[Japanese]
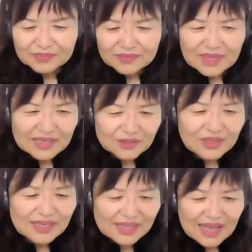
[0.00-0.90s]
でそ
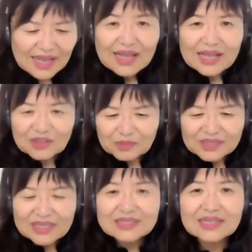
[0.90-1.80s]
れで、えっ、ー、と、
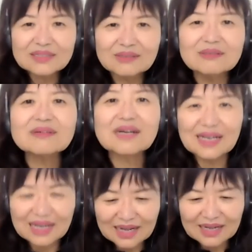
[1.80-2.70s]
皆さんの方か
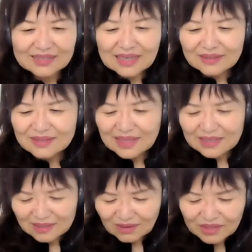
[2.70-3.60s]
らたくさ
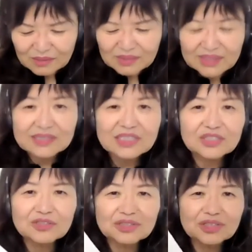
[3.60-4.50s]
んの今ね
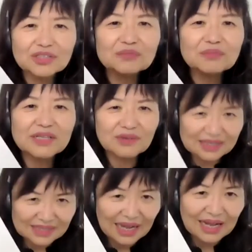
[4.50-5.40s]
29名の
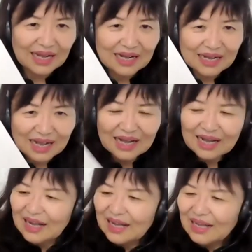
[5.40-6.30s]
方が、
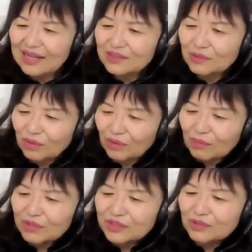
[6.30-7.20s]
えー、と、
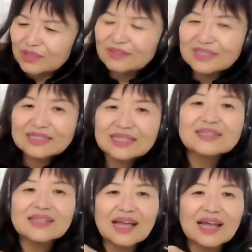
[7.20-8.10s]
申し込んでくださっ
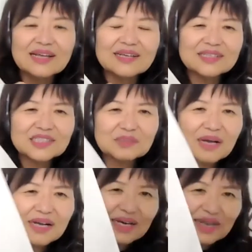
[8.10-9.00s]
て1
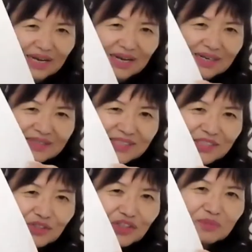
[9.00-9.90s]
番から
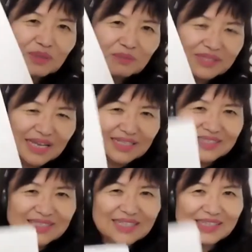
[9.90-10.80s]
29番まで
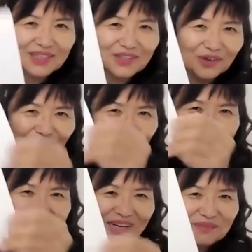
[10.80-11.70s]
ざっと
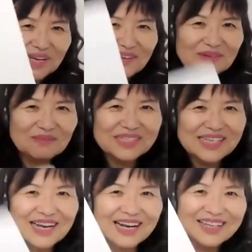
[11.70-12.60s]
名前は見
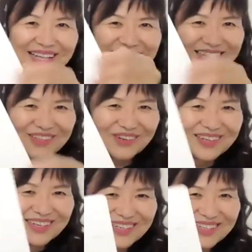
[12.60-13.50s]
せられないけどし
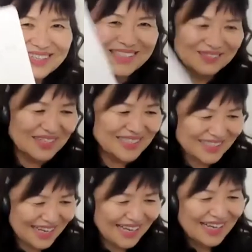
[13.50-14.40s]
まし
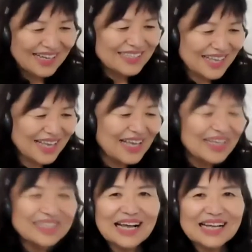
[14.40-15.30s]
た。で
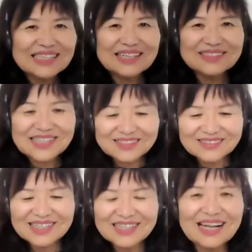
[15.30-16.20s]
当たる作
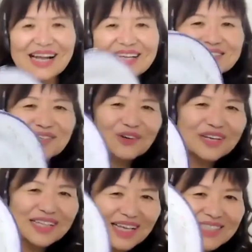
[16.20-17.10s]
品が一応こ
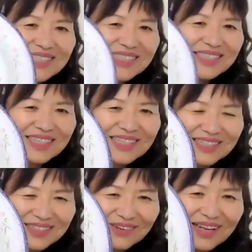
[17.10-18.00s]
れです。
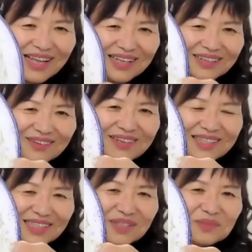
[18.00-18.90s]
これこれ
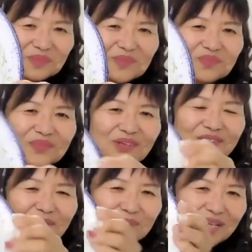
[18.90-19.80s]
にこ
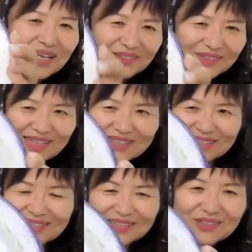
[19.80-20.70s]
のプレートなん
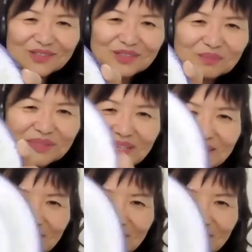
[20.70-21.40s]
ですけどこのプレート